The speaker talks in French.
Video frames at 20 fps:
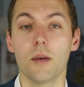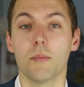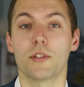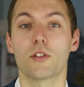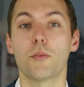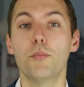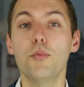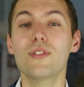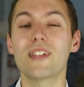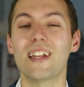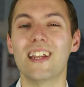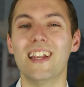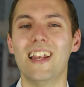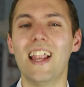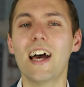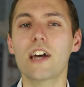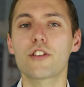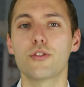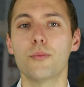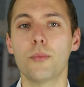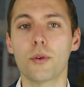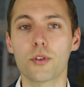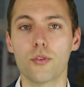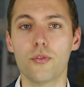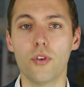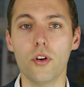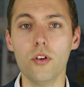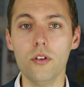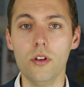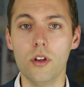mais en plus elle est largement
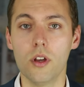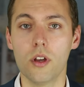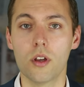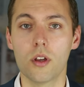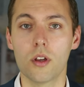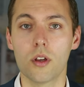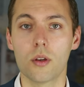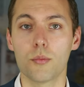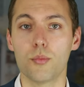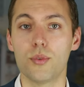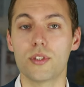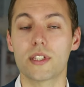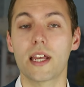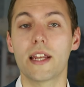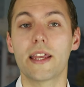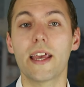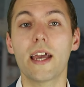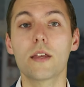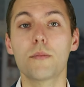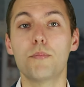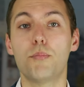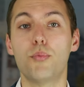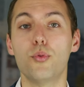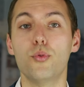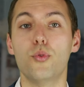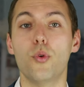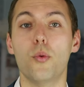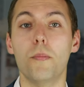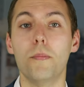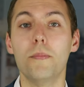devant, puisqu'elle gagne
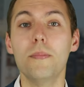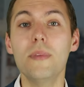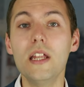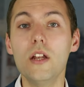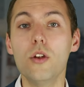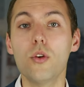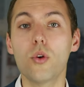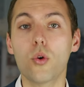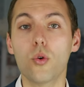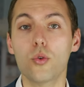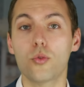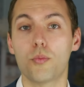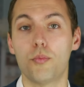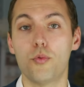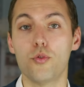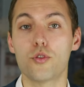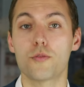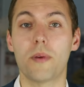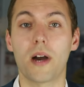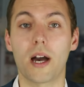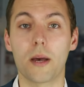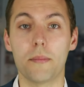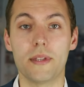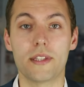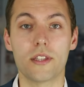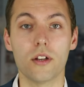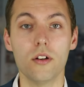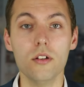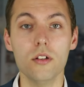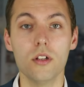plus de 1000 euros de plus par
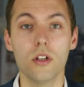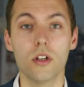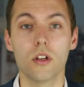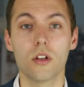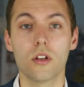habitant